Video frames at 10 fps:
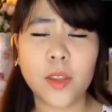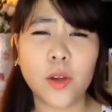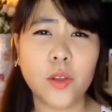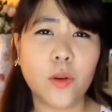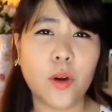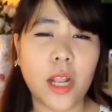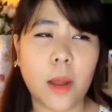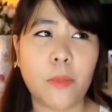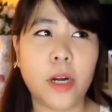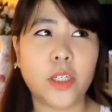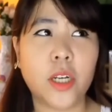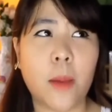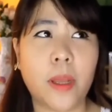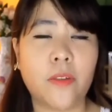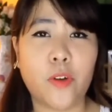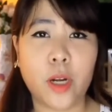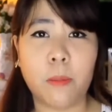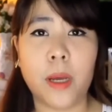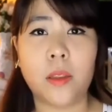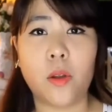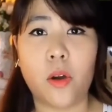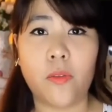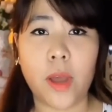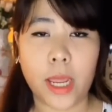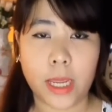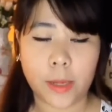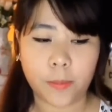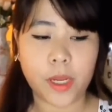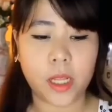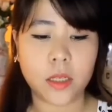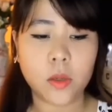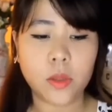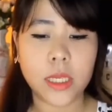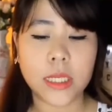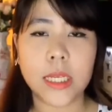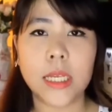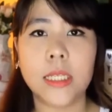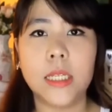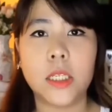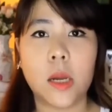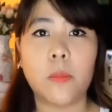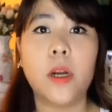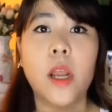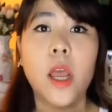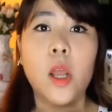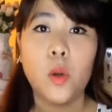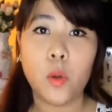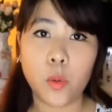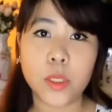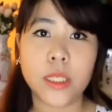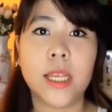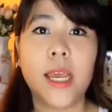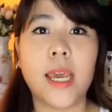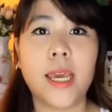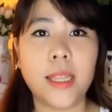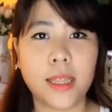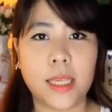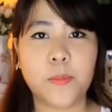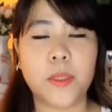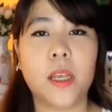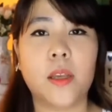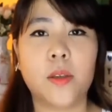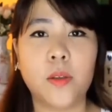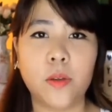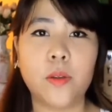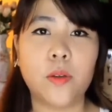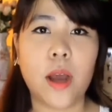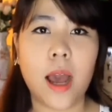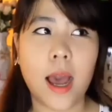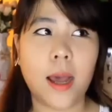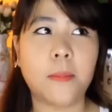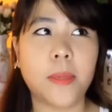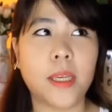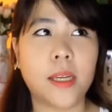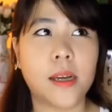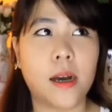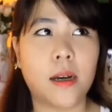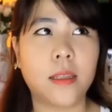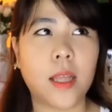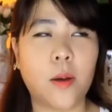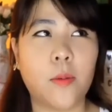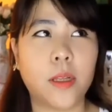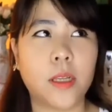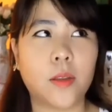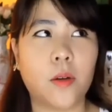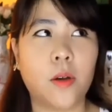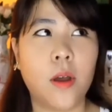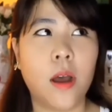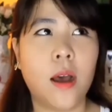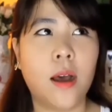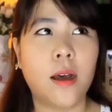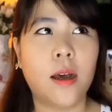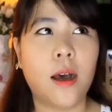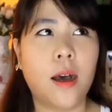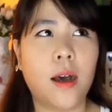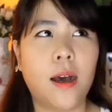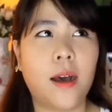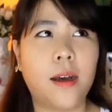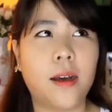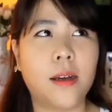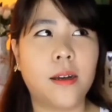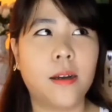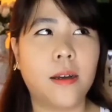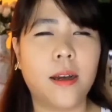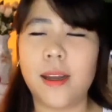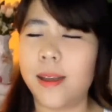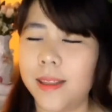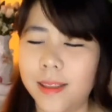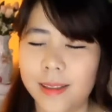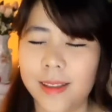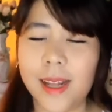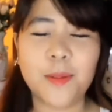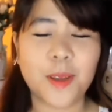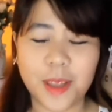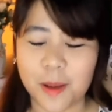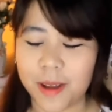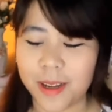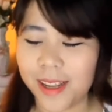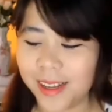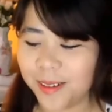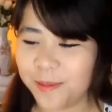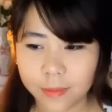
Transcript: ito yung collaboration namin for the month of April. So this is the summer looks and tips. Yun yung aming, uh, ang tawag dito, ah... Uh, Nakalimutan ko yung tawag.